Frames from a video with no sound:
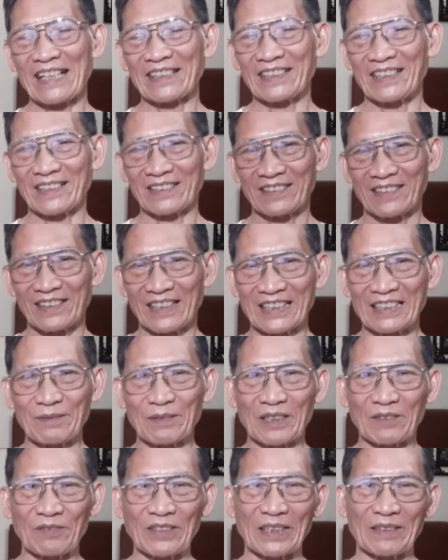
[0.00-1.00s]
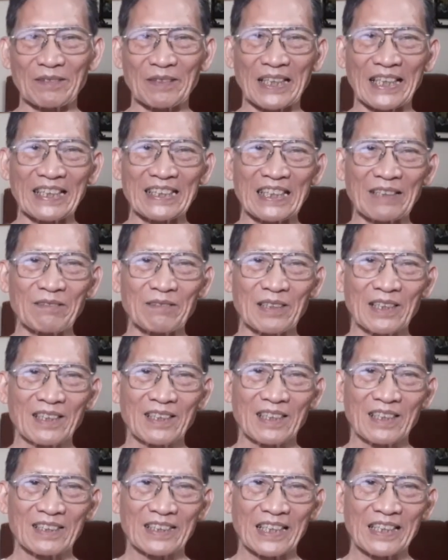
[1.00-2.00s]
được thế nhưng mà vì nghĩ thấy
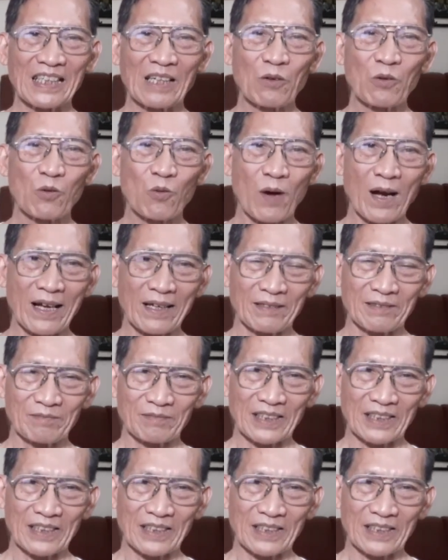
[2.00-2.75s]
thấy lâu quá